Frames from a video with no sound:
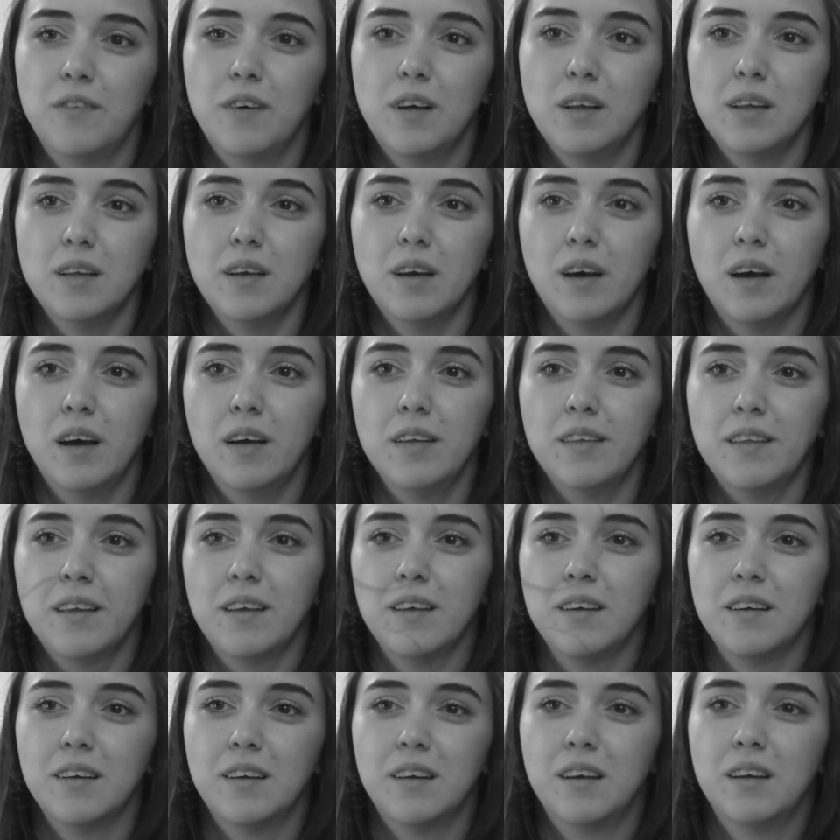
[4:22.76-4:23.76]
Valla
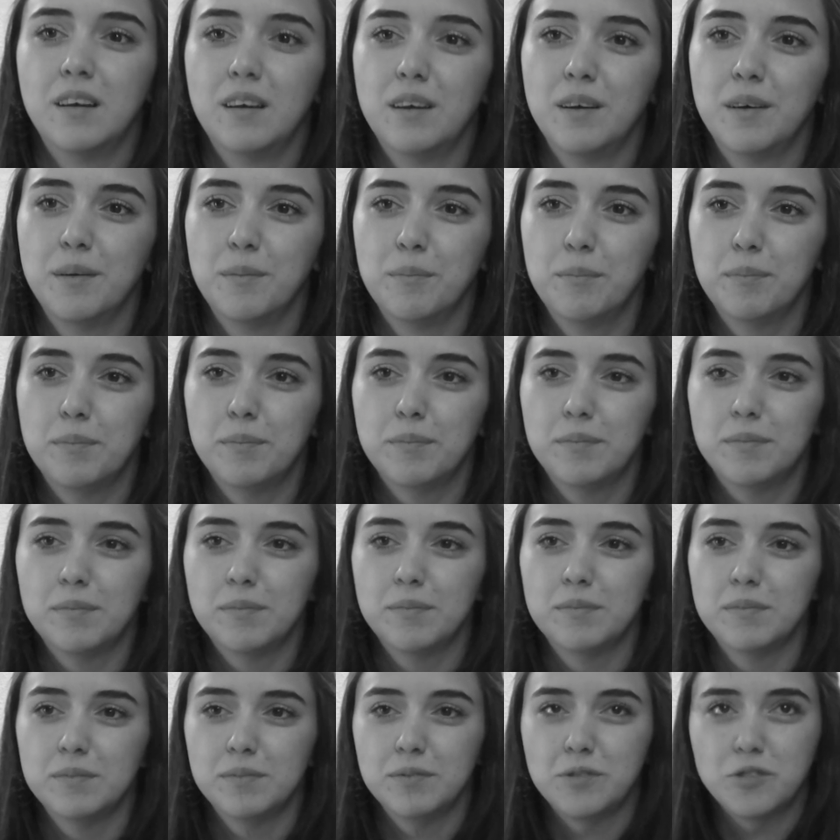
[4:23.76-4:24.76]
hani
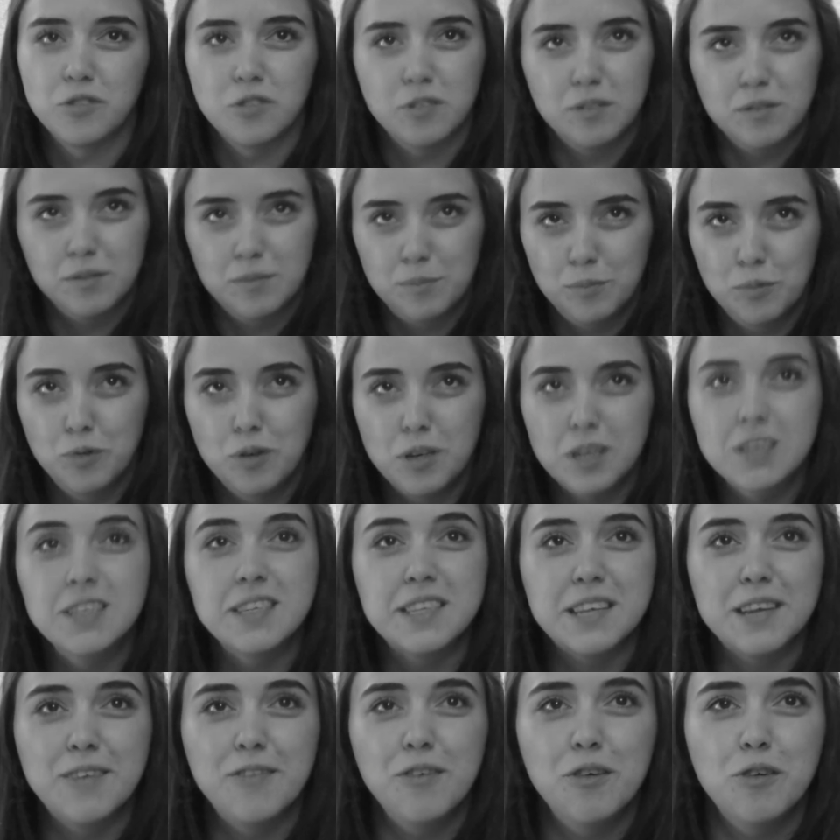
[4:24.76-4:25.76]
burayı
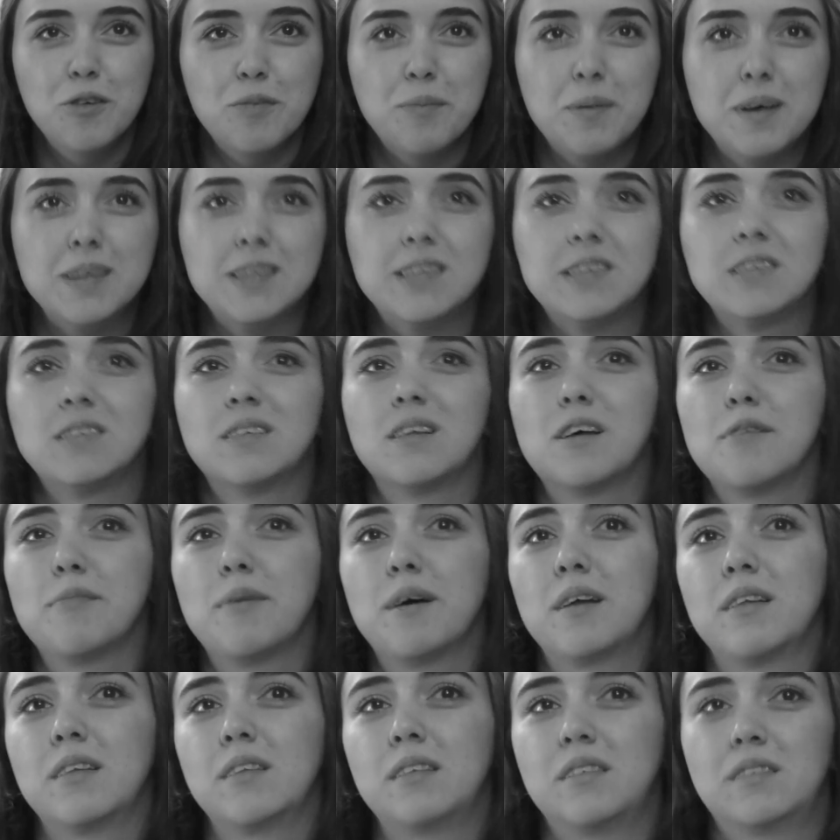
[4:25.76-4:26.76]
seviyorum aslında
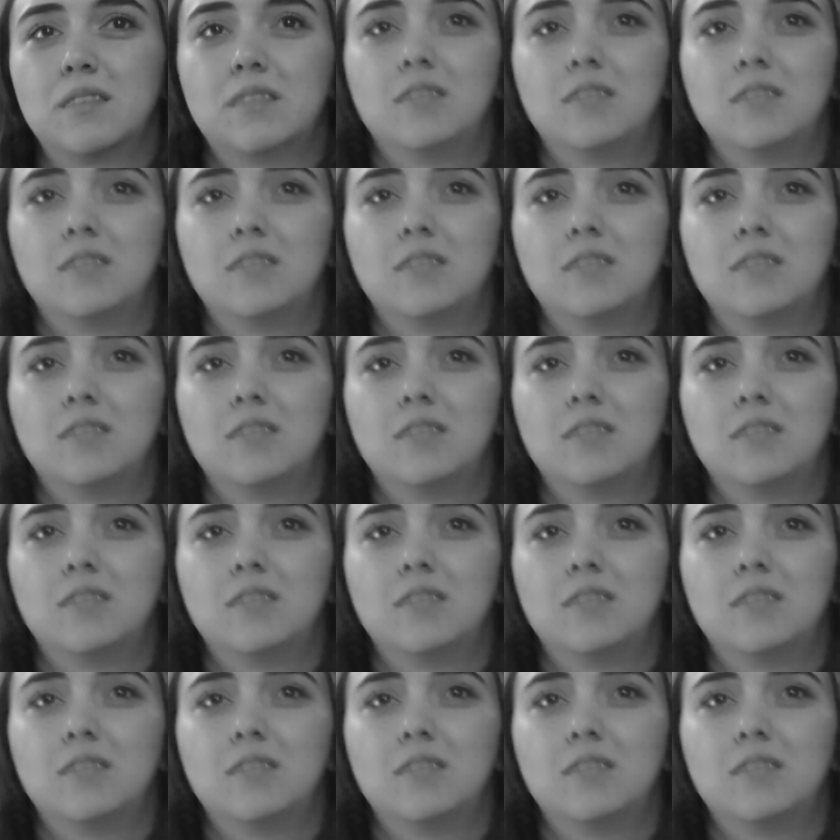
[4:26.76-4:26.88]
ben.